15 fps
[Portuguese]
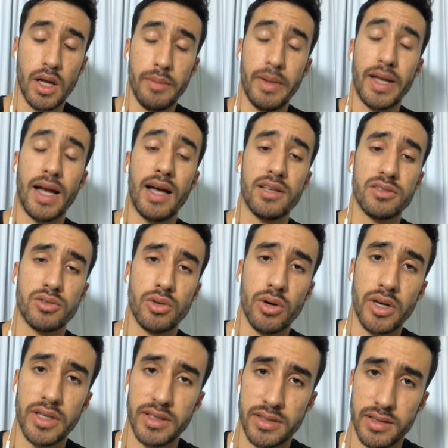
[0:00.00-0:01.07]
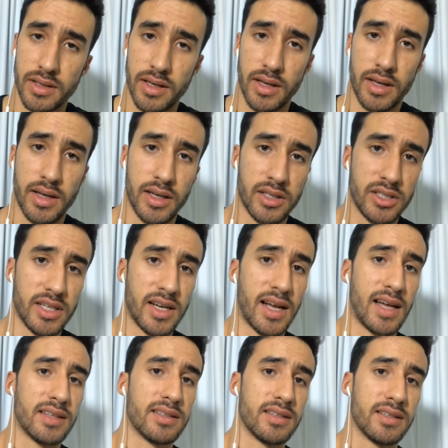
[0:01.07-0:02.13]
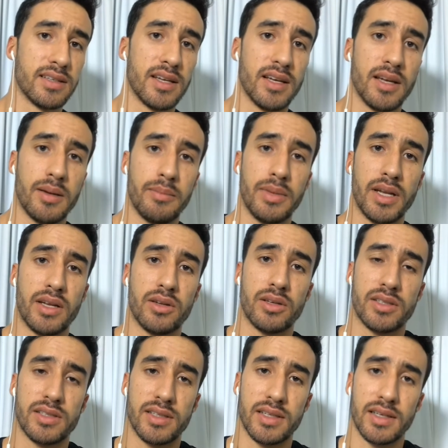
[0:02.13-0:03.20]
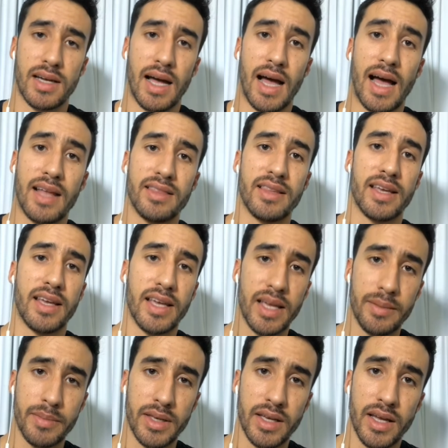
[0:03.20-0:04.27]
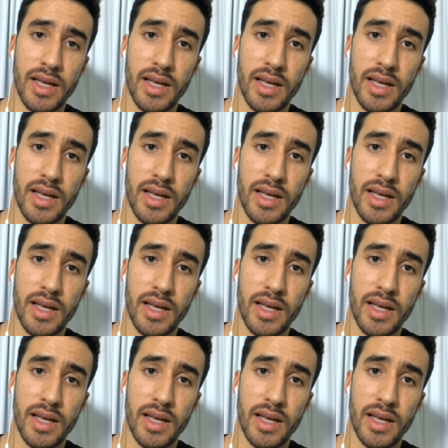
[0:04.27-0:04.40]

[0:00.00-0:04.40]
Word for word: Bem, as dores é, geradas pela nossa ATM,